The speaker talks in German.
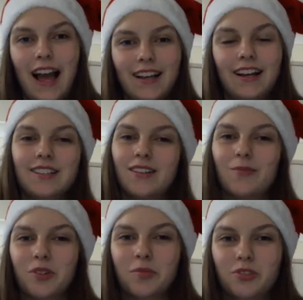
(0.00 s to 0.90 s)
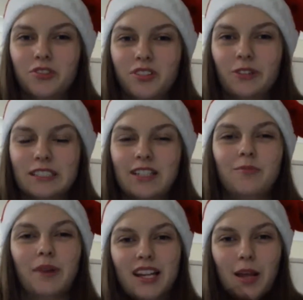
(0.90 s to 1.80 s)
Hi guys and welcome to a new
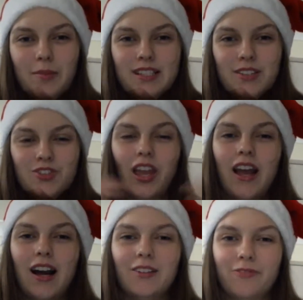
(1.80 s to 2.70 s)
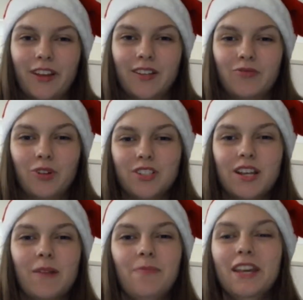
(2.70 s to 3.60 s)
video. My name is SJ Hart. Thank you for
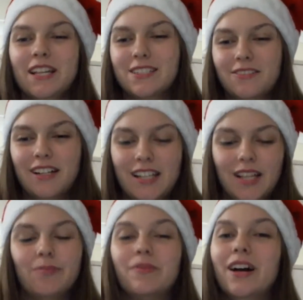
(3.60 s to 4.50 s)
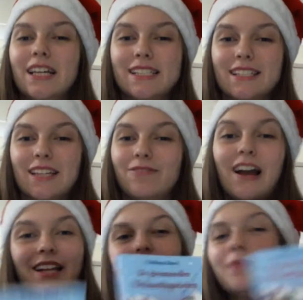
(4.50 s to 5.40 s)
watching. So ihr Lieben, es geht
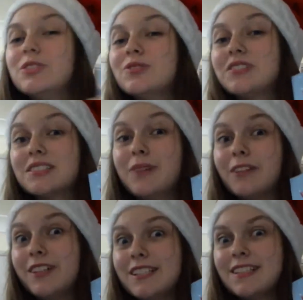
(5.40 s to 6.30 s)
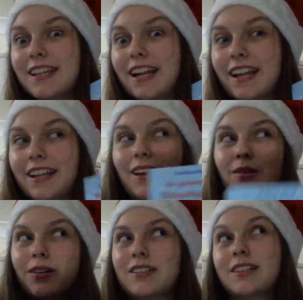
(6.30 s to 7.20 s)
weiter mit unserem
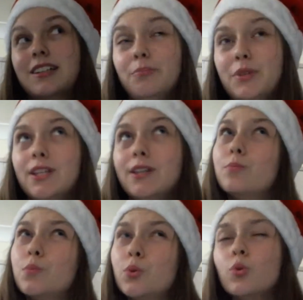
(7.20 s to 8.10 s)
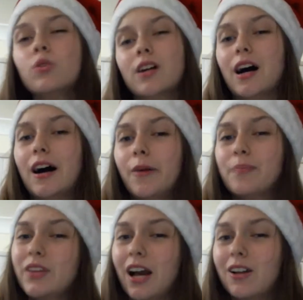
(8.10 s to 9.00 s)
Adventskalender, Krimi, Buch.
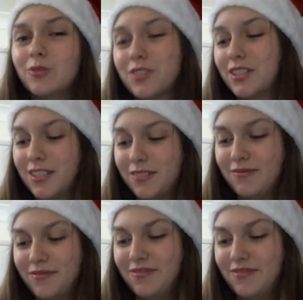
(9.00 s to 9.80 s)
Ähm, ja, los geht's.